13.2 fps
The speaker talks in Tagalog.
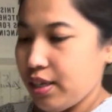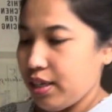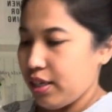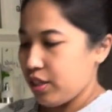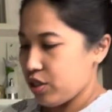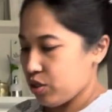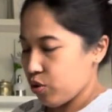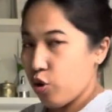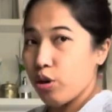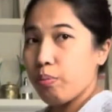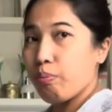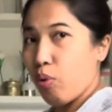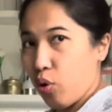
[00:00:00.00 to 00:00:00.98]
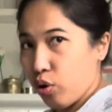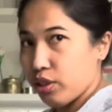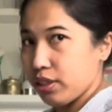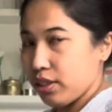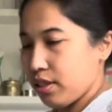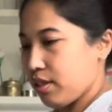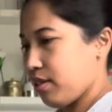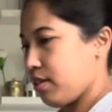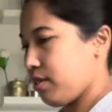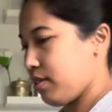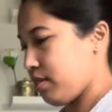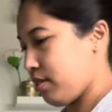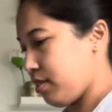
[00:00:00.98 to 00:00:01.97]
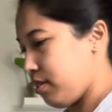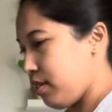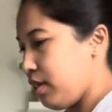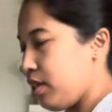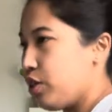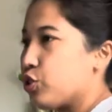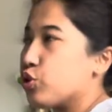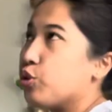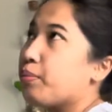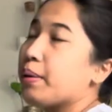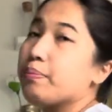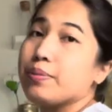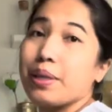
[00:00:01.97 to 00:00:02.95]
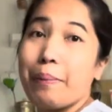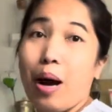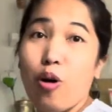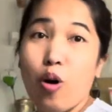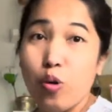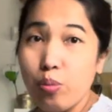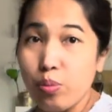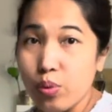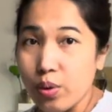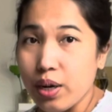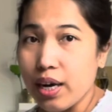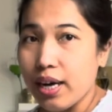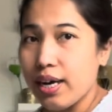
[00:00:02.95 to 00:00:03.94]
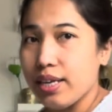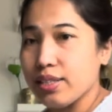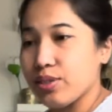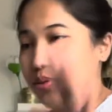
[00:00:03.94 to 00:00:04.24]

It's all pork. So, may trabaho ako bukas.